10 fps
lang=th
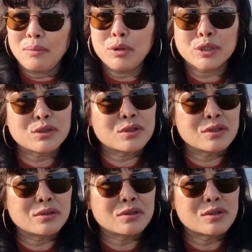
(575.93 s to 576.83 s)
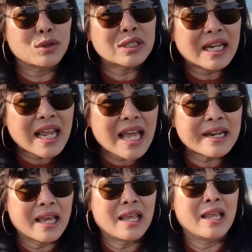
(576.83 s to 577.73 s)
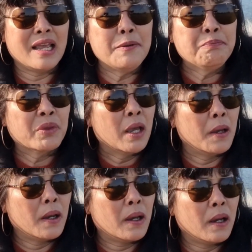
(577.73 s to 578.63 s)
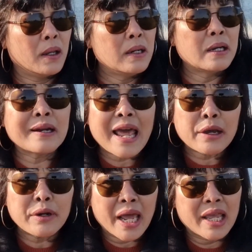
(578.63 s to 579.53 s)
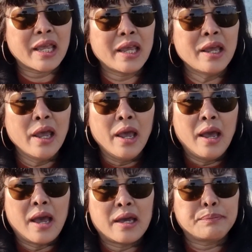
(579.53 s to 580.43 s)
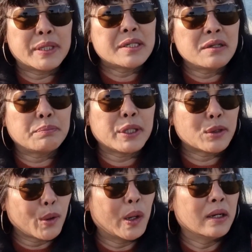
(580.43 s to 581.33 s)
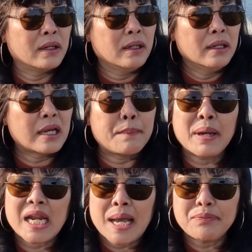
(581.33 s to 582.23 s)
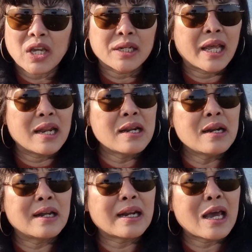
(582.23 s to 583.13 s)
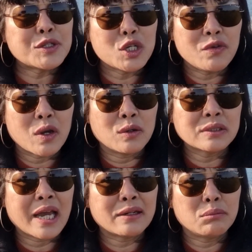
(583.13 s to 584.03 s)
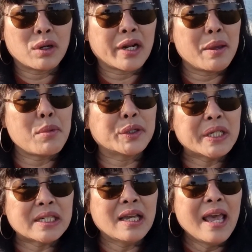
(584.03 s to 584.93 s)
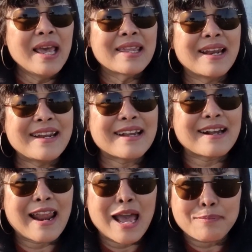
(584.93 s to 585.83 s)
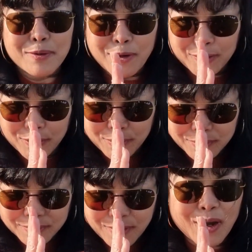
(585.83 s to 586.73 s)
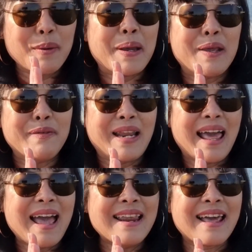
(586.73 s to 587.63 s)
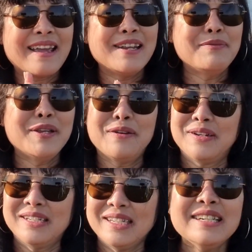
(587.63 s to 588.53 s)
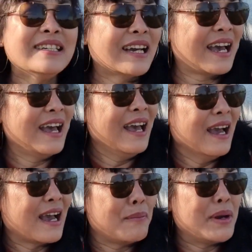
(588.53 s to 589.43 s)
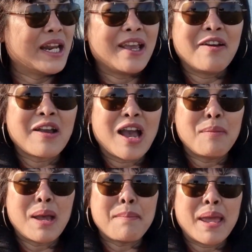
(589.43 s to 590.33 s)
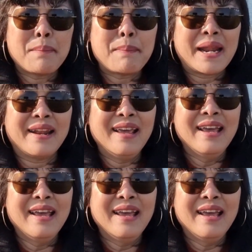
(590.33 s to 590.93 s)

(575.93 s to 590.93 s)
บทสนทนาใดเรื่องเล่าใดอาจไปถือไปตวงกับมาดามทันใดหรือเรื่องเล่าชีวิตของท่านมองใดมองหนึ่งอย่าลิ้นกะกราบขอโทษขออภัยไว้ล่าให้หลายเด้อพี่น้องเด้อค่ะค่ะเมื่อนี้เฮาก็เอามาแบ่งปัน